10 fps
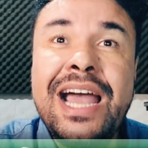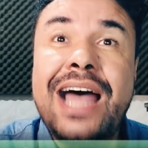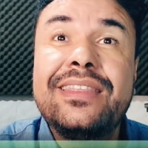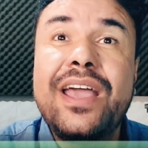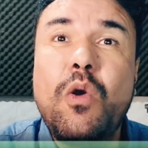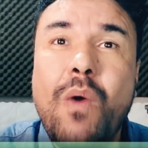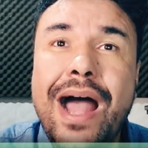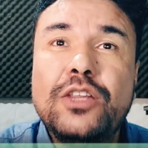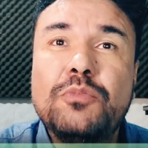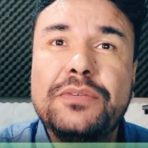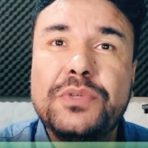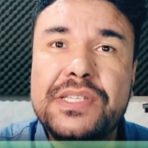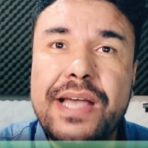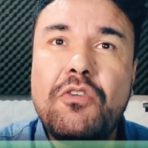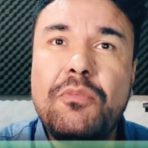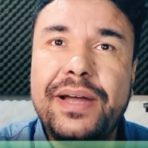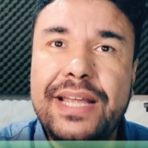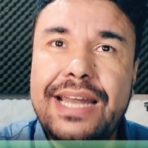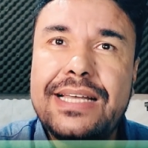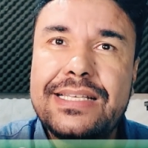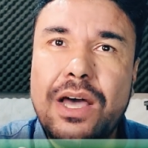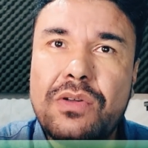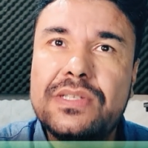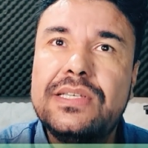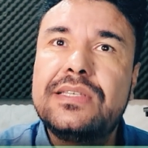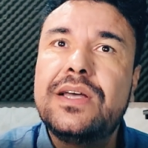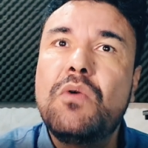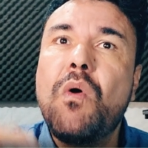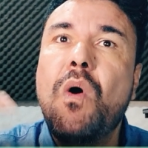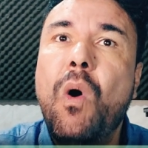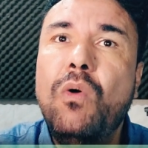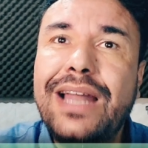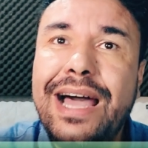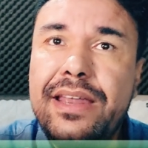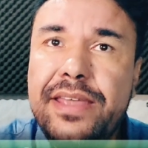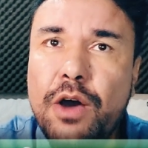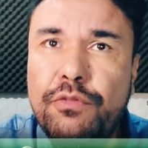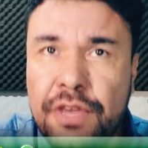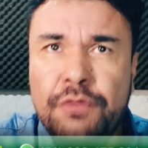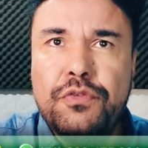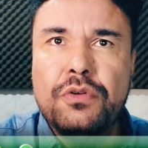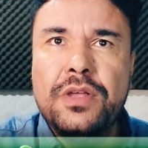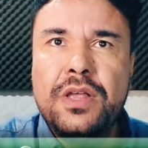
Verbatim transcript: adequado para você acompanhar as aulas que são online e ao vivo,